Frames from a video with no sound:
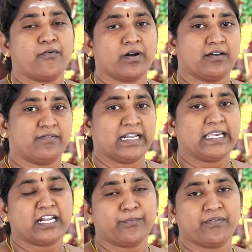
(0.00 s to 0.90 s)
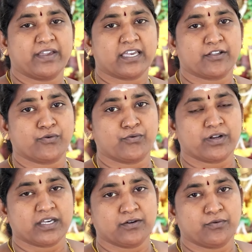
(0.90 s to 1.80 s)
அவங்கள வழி அனுப்பி வைக்கிறது
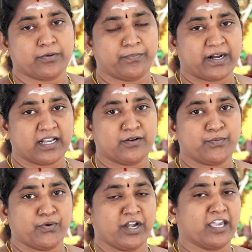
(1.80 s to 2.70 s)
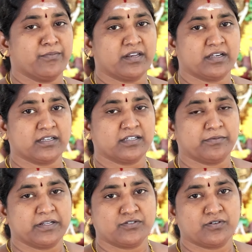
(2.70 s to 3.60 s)
கூட ஒரு பலன் புண்ணியம்
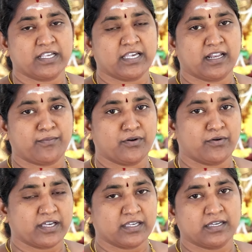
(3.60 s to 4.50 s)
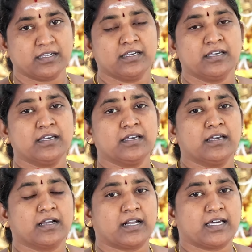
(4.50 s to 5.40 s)
இருக்குது அப்படின்னு சொல்லி நம்மளோட
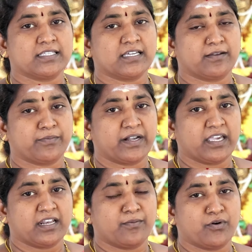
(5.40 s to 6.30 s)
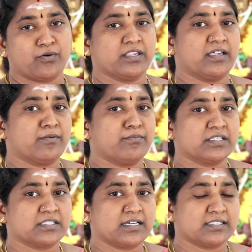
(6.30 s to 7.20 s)
கலாச்சாரப்படி நம்மளோட
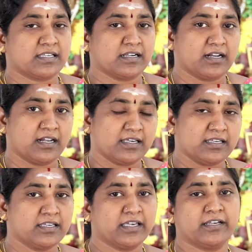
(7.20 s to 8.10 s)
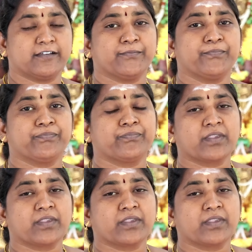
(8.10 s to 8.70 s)
தர்ம சாஸ்திரங்களில் இருக்குது